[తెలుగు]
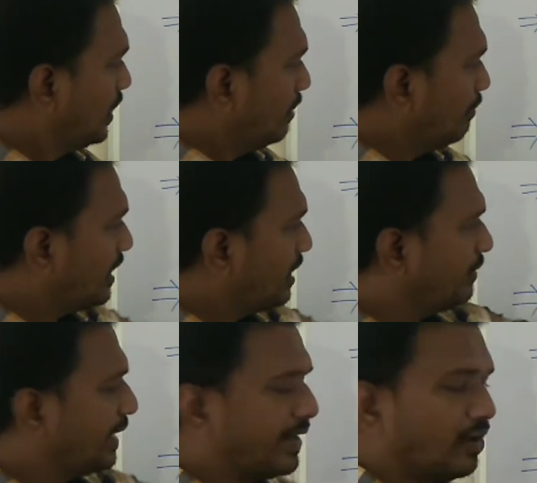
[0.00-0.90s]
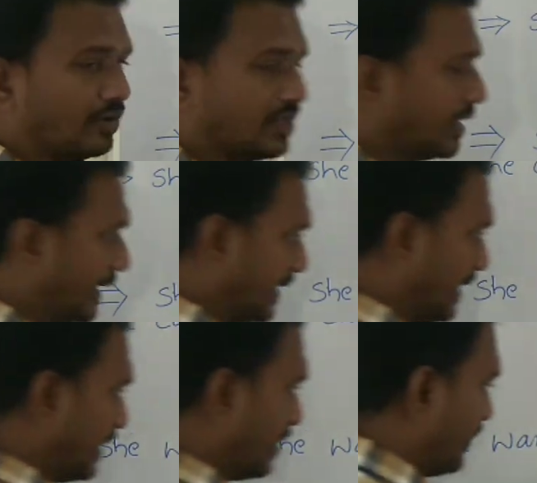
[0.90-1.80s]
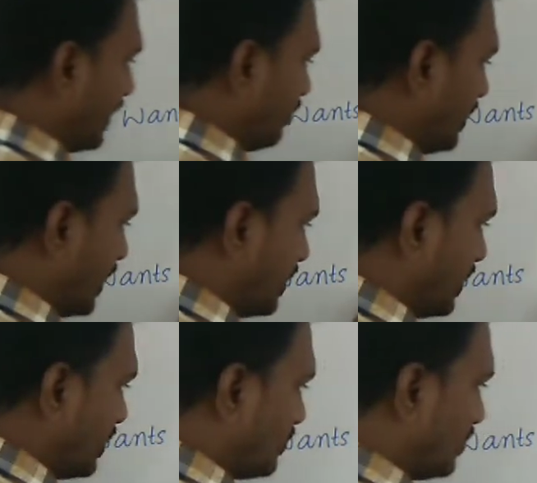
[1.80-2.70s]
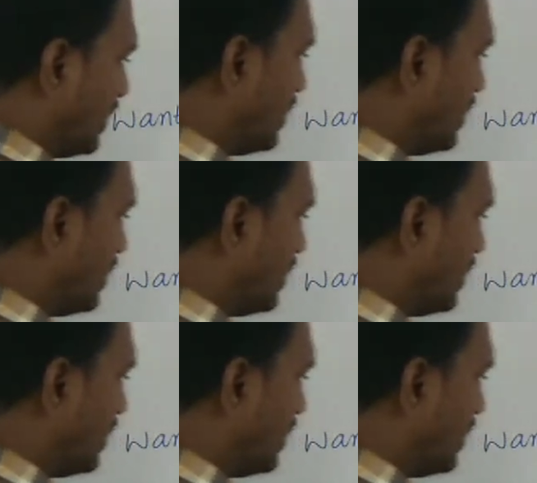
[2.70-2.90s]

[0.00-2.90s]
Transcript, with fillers: బికమ్ ఏ డాక్టర్ ఇక్కడ ఇన్ఫినిటివ్ దేన్ని తెలియజేస్తుంది షీ